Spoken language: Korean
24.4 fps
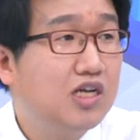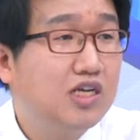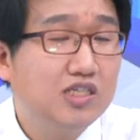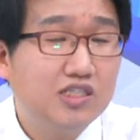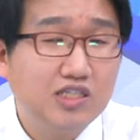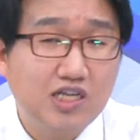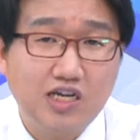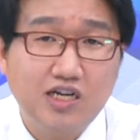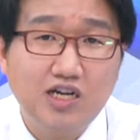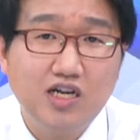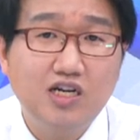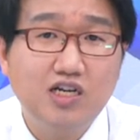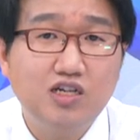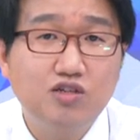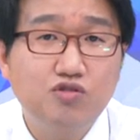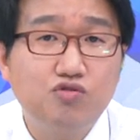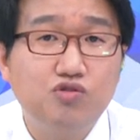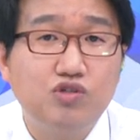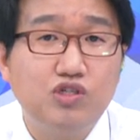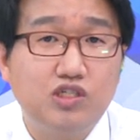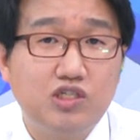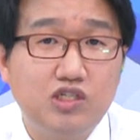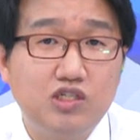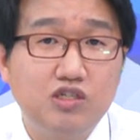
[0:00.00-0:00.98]
살아날 수
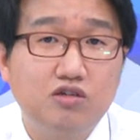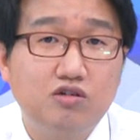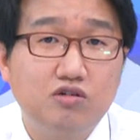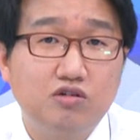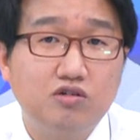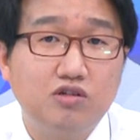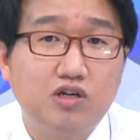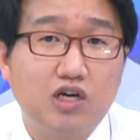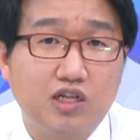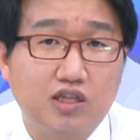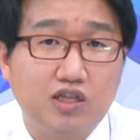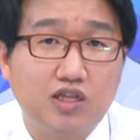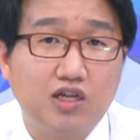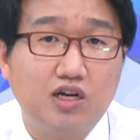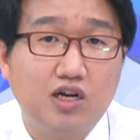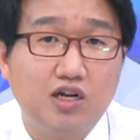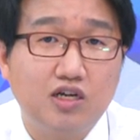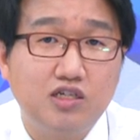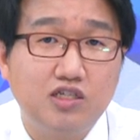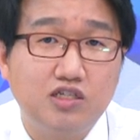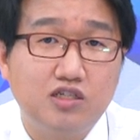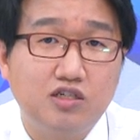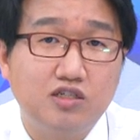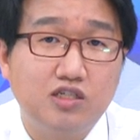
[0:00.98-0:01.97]
있을 것
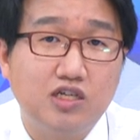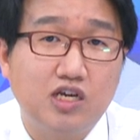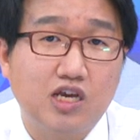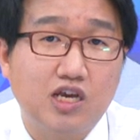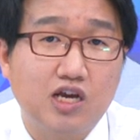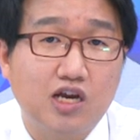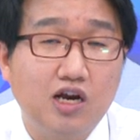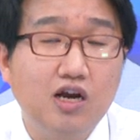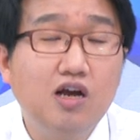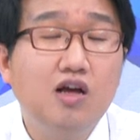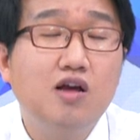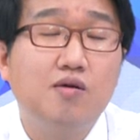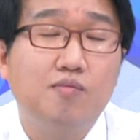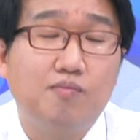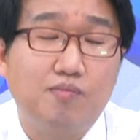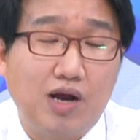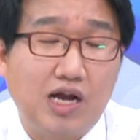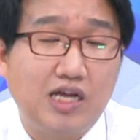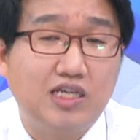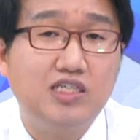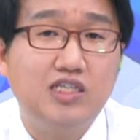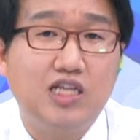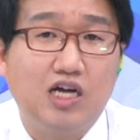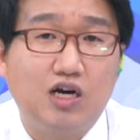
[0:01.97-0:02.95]
같다라는 이런 얘기가
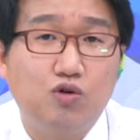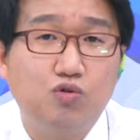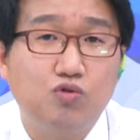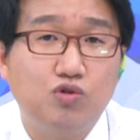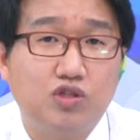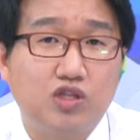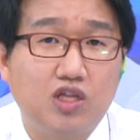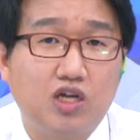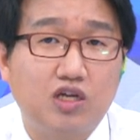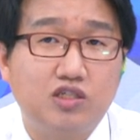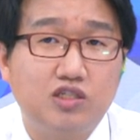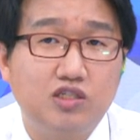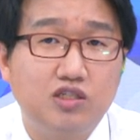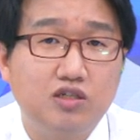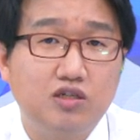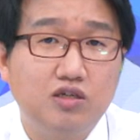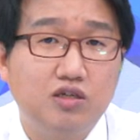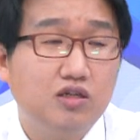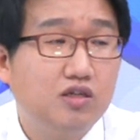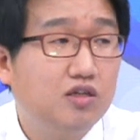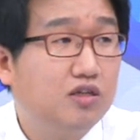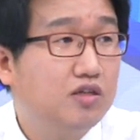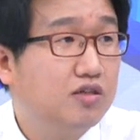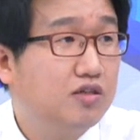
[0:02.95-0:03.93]
많이 나오고 있다. 그러니까 즉,
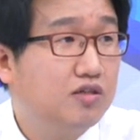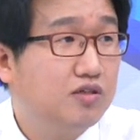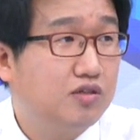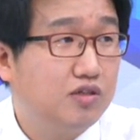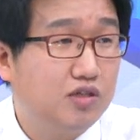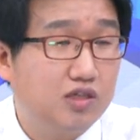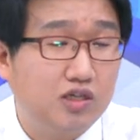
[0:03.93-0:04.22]
소비 심리